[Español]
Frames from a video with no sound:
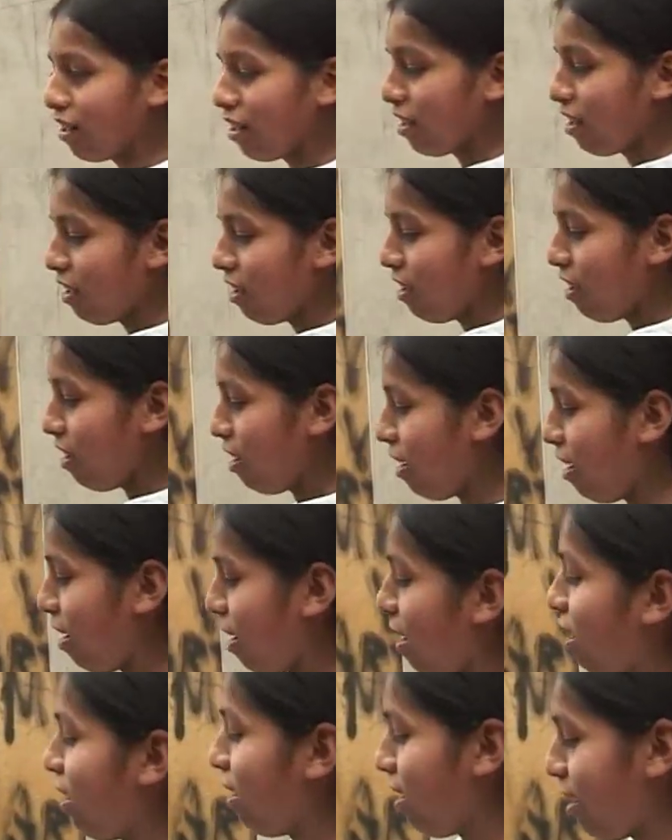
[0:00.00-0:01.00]
va uno.
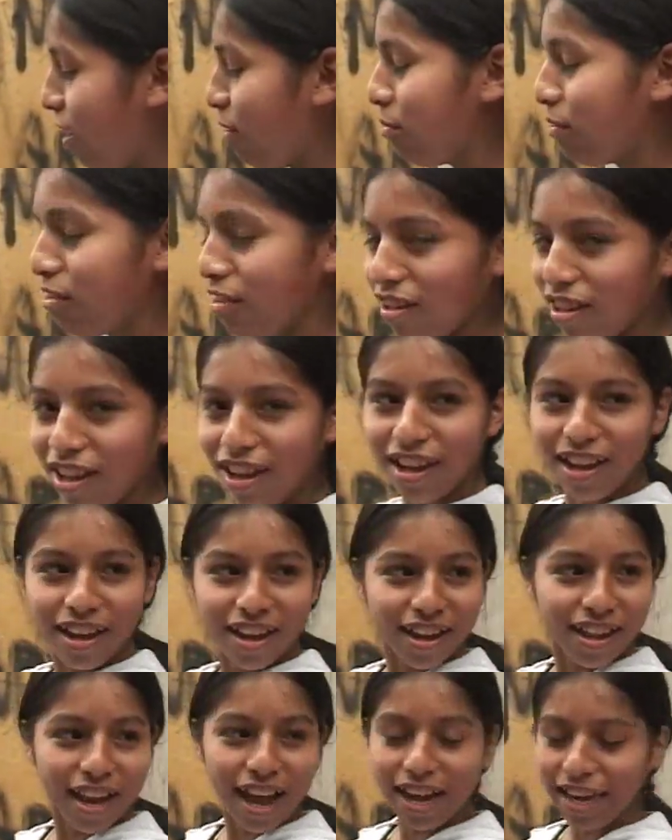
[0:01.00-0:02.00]
el árbol
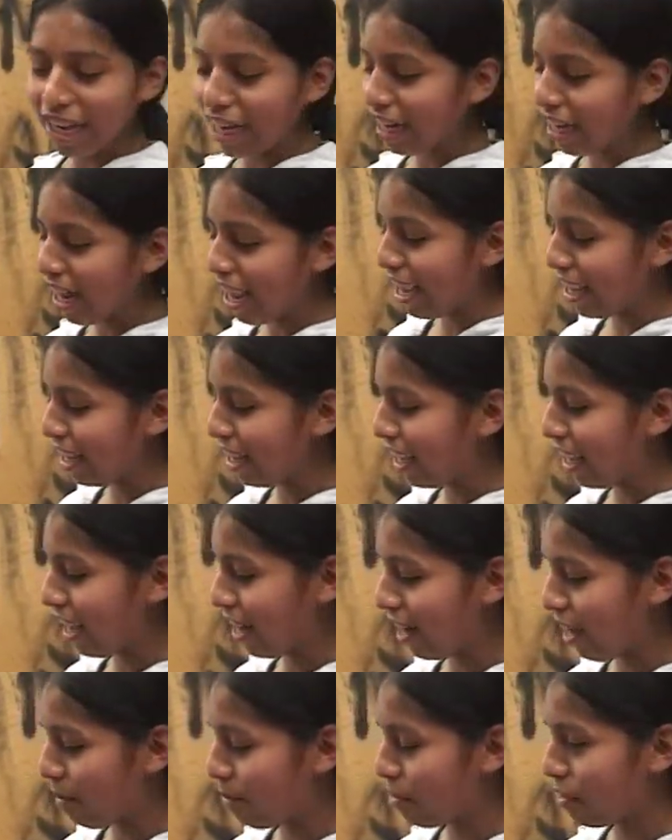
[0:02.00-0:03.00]
de la quina y
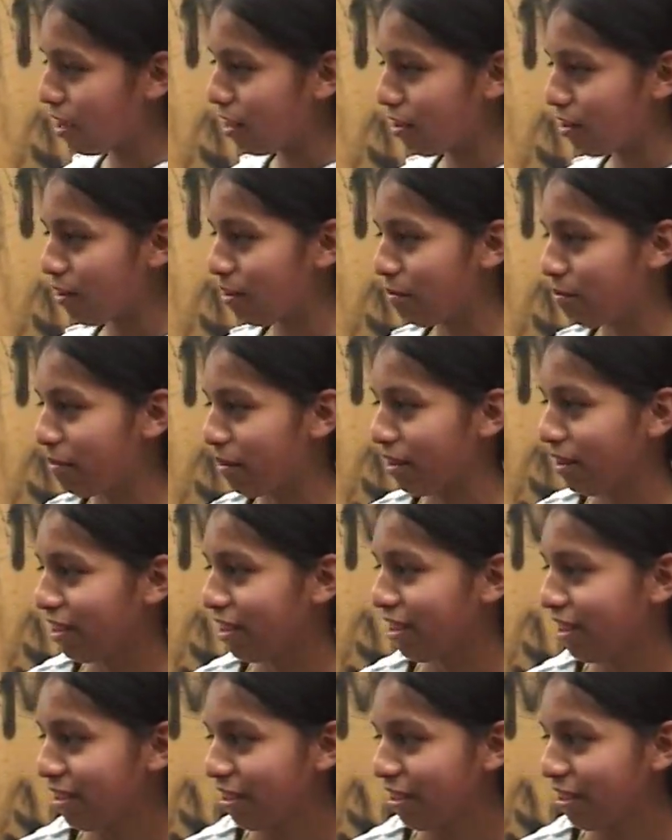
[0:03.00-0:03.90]
las monas de oro. Pues. Las de